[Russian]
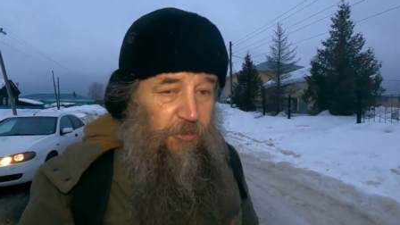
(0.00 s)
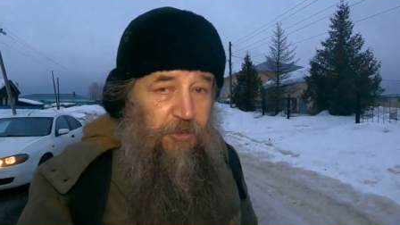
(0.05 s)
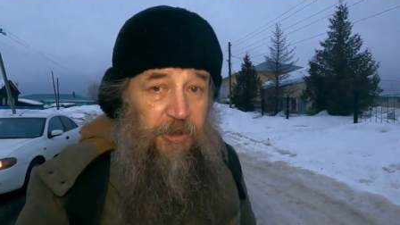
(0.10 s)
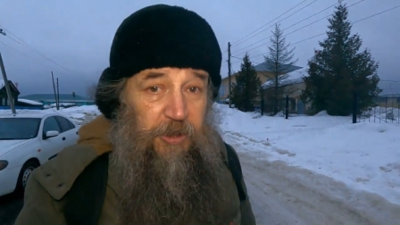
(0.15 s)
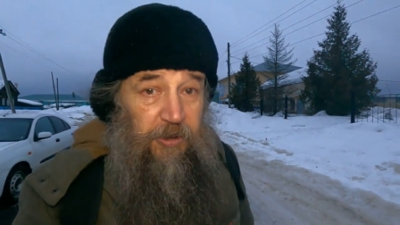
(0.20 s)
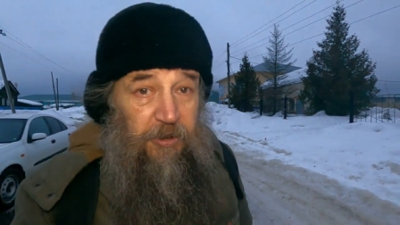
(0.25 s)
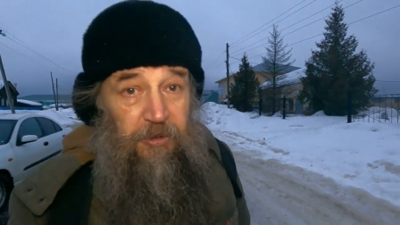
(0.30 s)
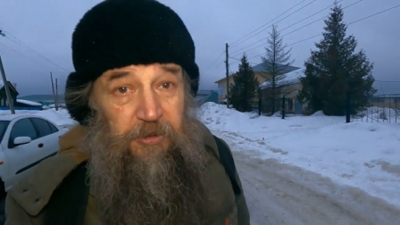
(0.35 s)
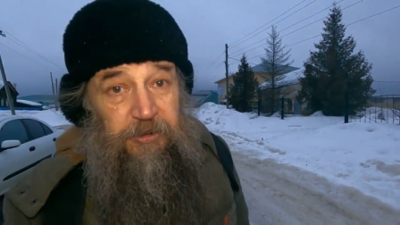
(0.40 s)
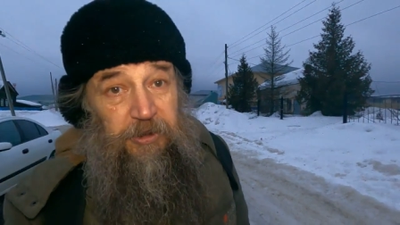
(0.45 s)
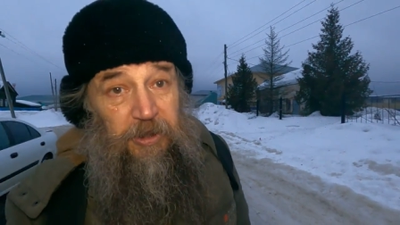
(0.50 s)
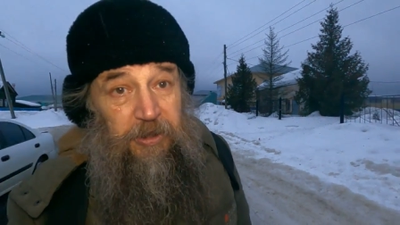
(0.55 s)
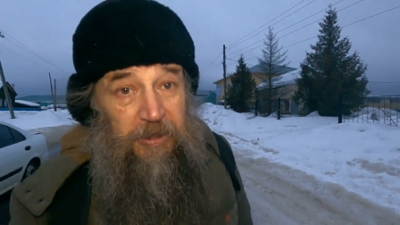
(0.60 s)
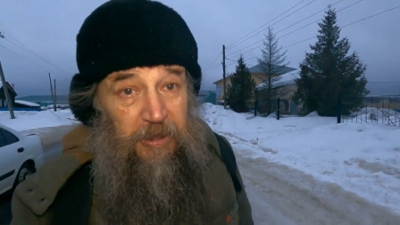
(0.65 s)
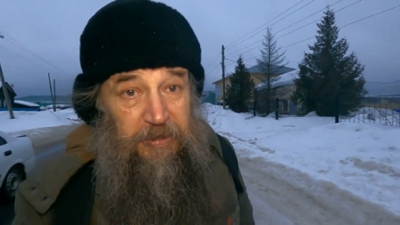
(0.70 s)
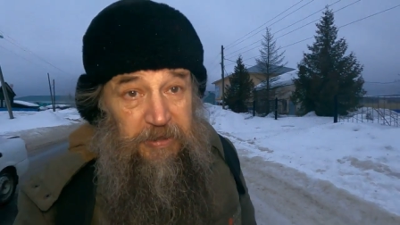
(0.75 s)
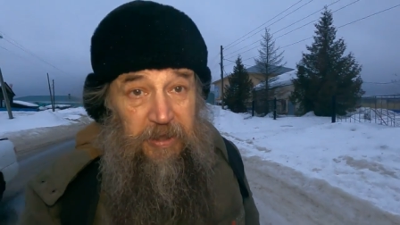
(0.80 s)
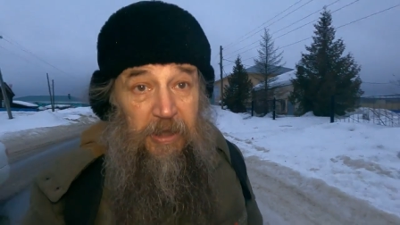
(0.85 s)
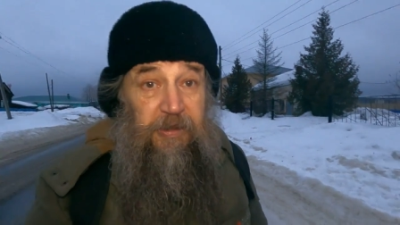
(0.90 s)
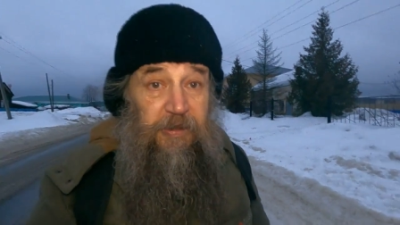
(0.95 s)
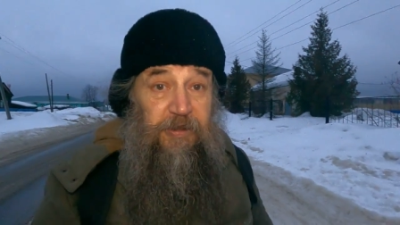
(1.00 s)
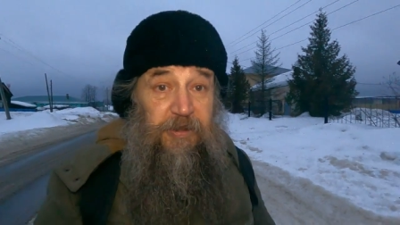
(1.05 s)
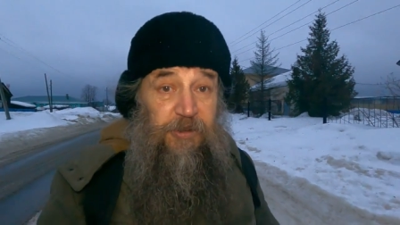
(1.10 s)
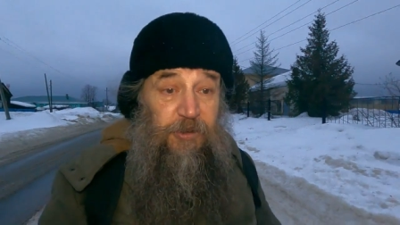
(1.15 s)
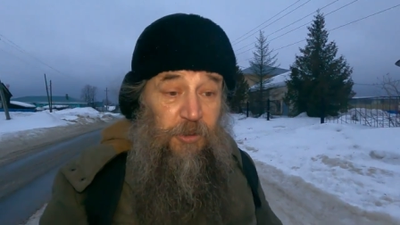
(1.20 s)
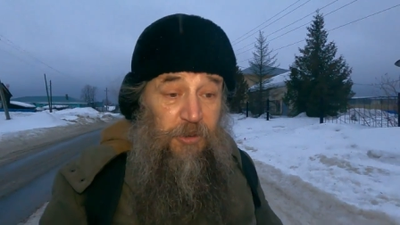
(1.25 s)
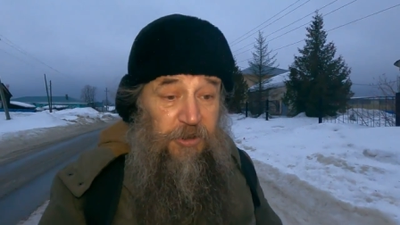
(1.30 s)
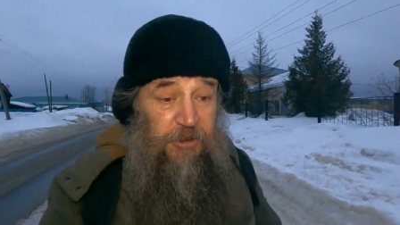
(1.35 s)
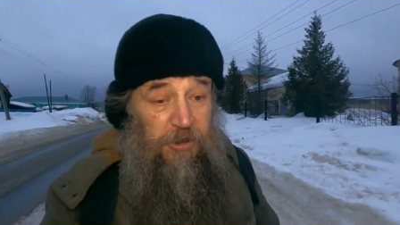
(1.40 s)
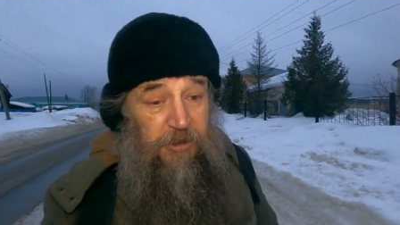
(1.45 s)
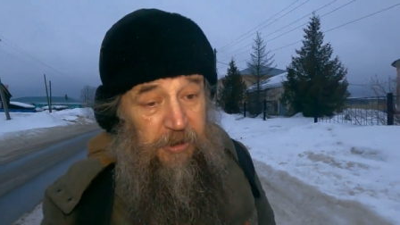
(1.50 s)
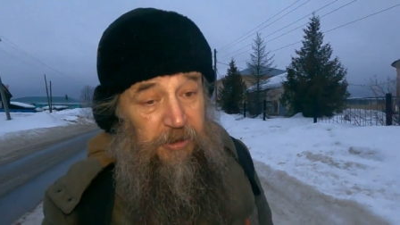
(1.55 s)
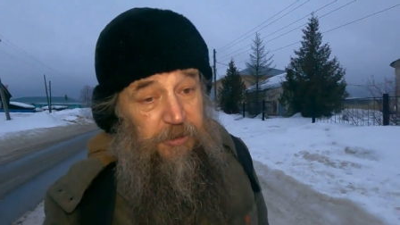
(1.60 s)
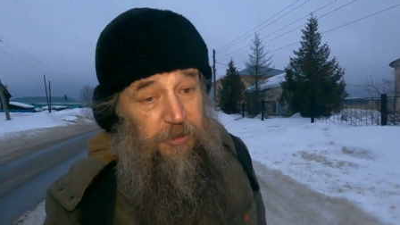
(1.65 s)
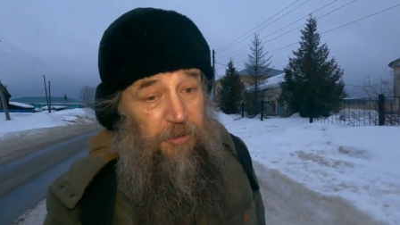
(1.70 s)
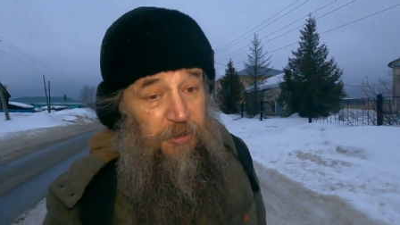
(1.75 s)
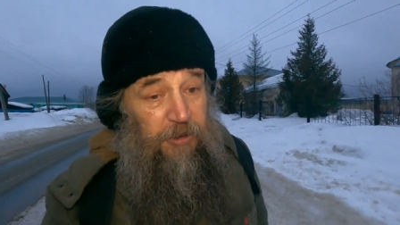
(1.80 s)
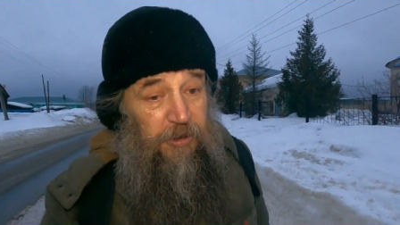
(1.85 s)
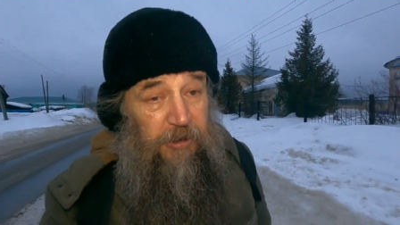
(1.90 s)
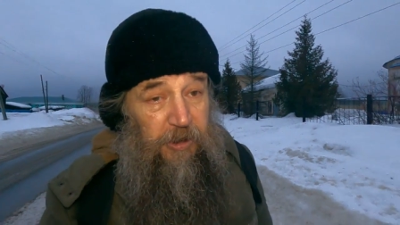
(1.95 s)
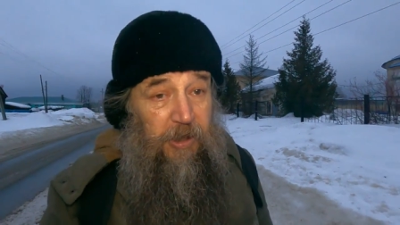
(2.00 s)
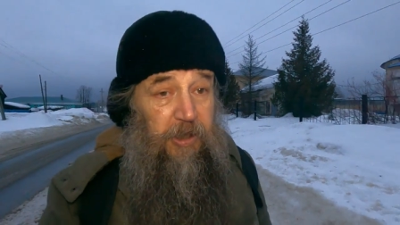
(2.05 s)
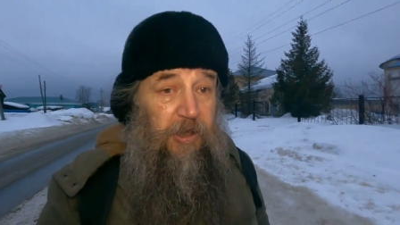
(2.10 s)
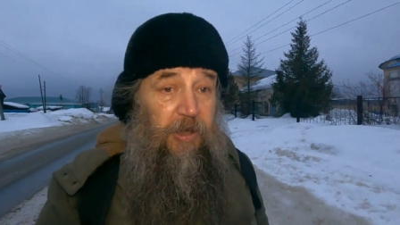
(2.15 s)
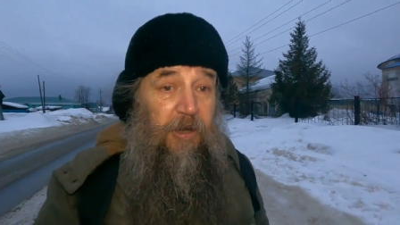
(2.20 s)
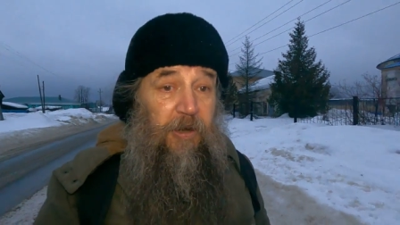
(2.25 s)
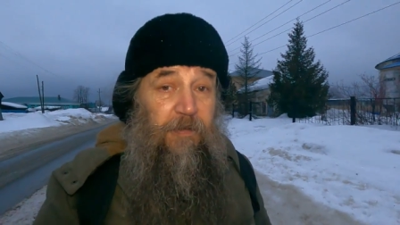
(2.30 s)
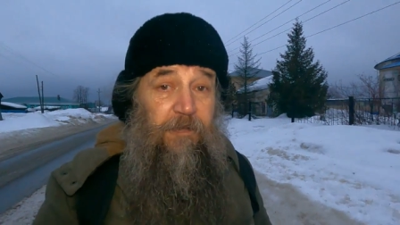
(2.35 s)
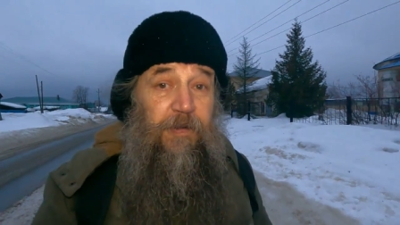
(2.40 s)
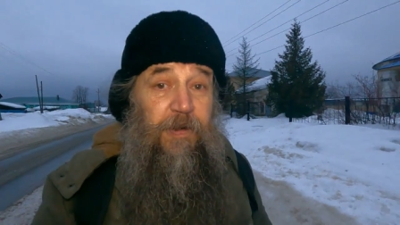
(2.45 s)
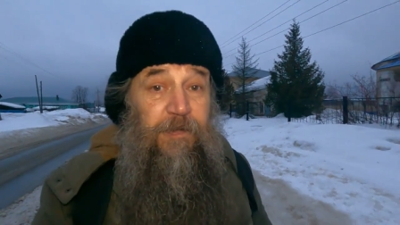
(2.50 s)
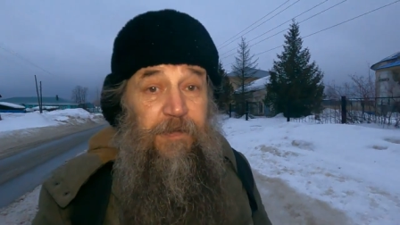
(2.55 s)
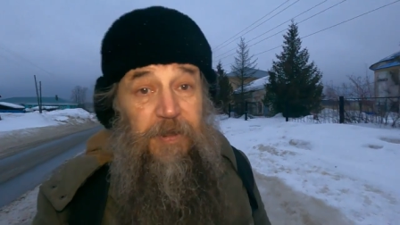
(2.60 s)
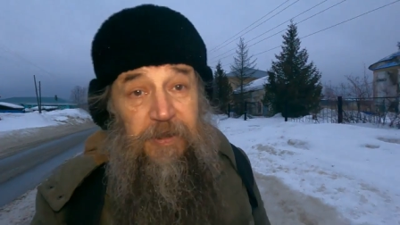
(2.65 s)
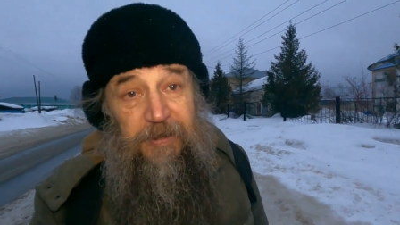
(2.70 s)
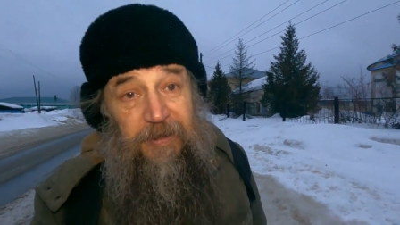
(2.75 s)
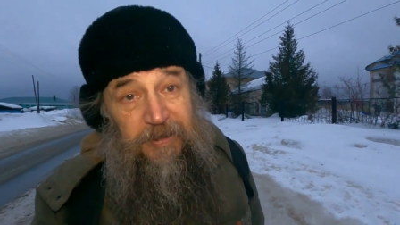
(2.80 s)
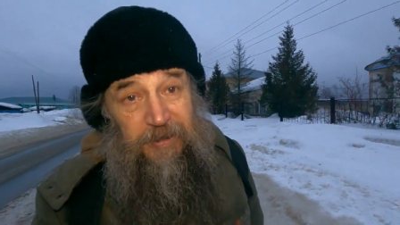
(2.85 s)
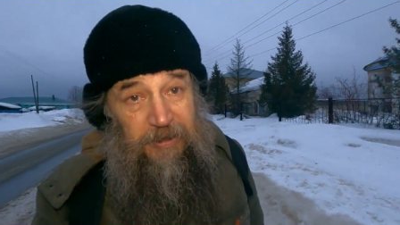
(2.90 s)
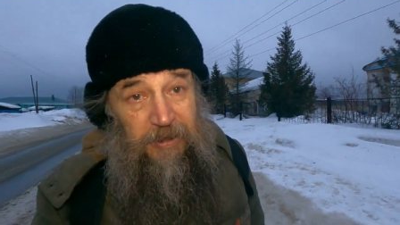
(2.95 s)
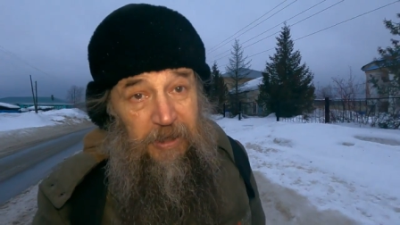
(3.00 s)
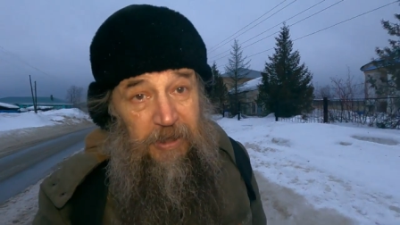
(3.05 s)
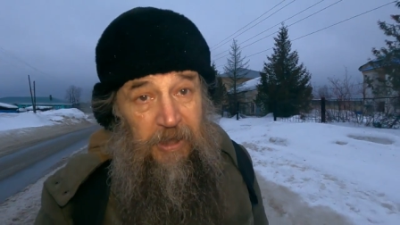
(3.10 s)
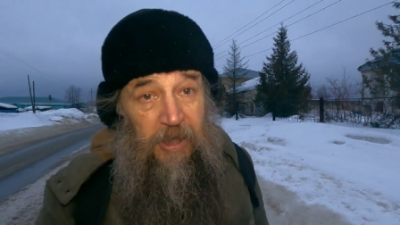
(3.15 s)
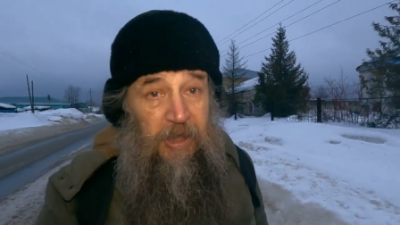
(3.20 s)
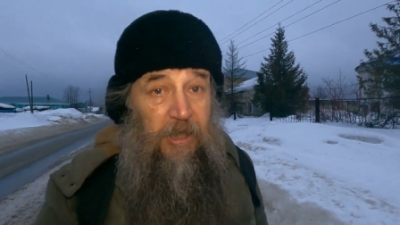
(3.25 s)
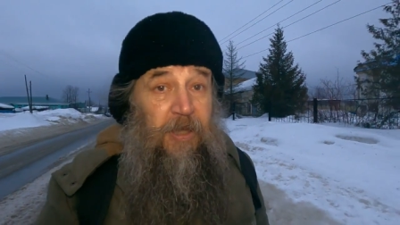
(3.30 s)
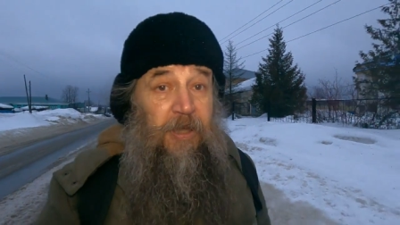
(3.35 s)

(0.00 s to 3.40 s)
у нее-то оказалась доза, которая вывелась